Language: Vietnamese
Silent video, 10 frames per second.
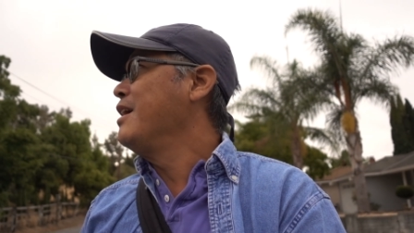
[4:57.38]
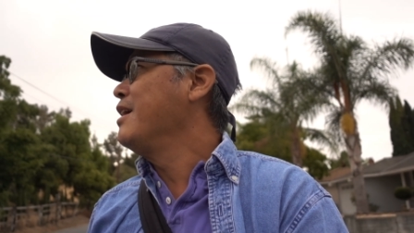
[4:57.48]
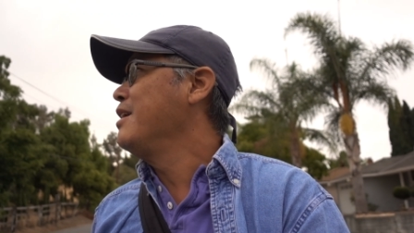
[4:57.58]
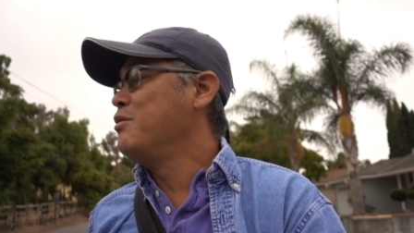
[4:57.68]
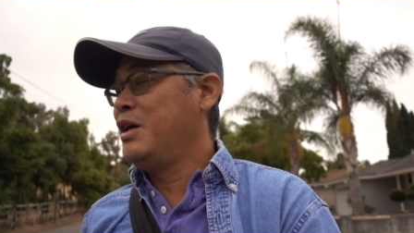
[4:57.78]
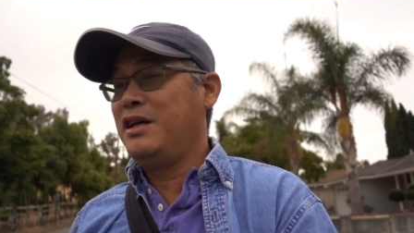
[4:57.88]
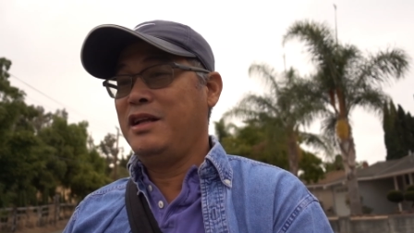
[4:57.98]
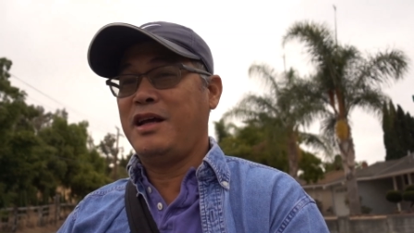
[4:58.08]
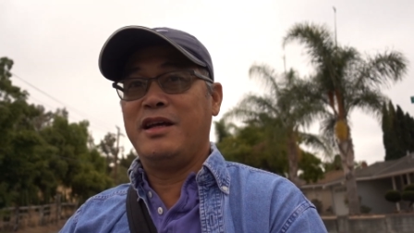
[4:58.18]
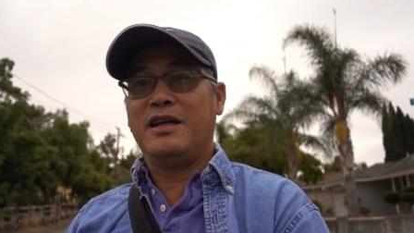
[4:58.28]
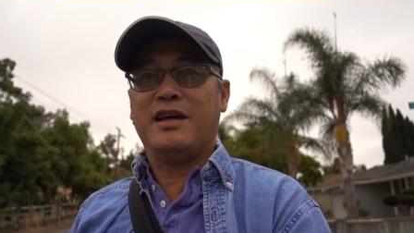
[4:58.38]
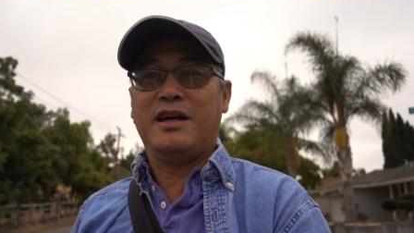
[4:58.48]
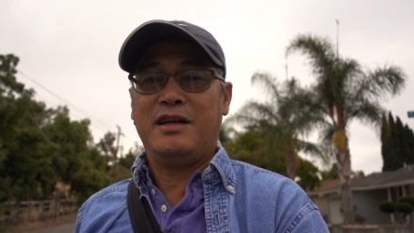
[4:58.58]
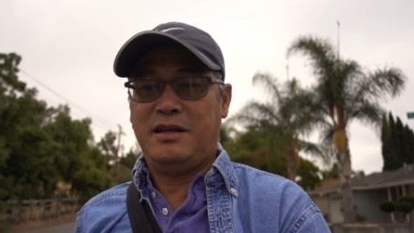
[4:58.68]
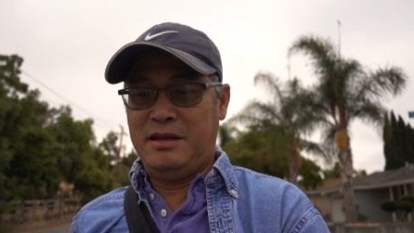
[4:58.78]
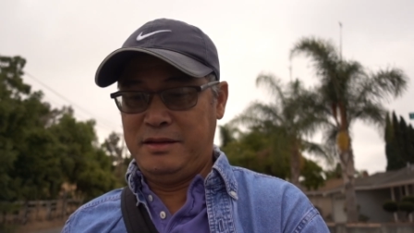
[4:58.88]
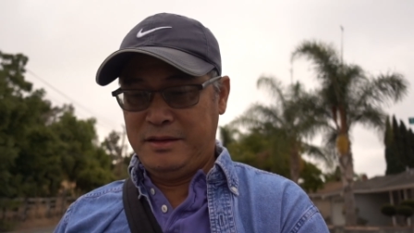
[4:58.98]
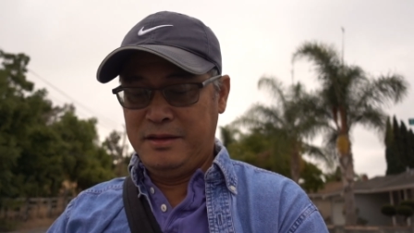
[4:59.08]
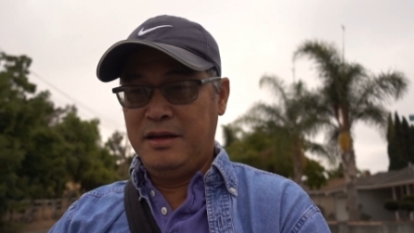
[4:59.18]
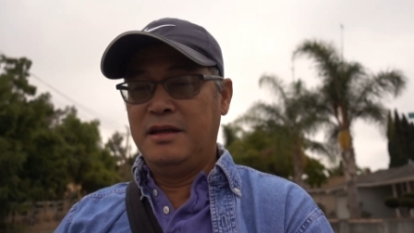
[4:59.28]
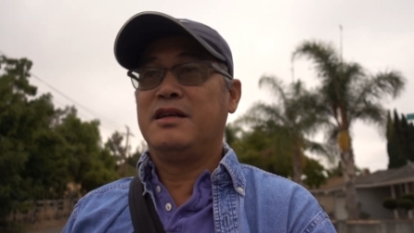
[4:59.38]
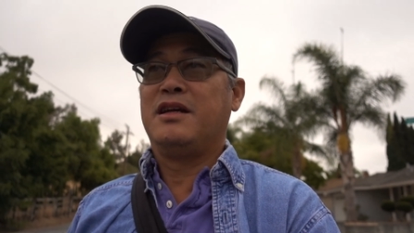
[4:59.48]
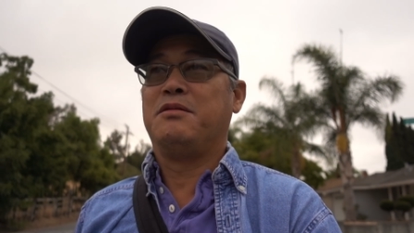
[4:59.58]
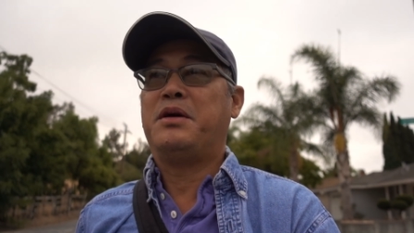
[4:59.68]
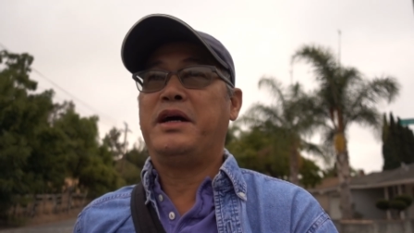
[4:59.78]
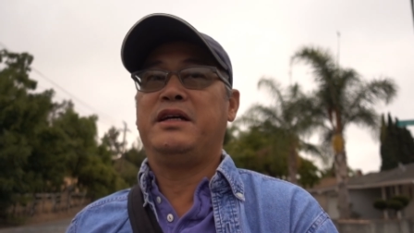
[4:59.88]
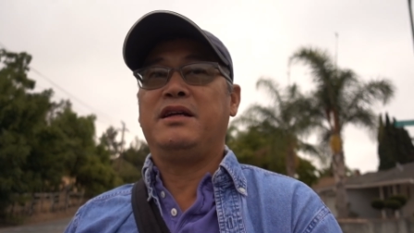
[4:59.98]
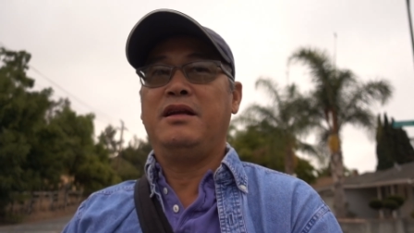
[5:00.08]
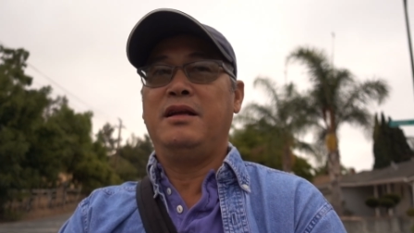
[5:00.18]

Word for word: Anyway, thì uh, ngày mai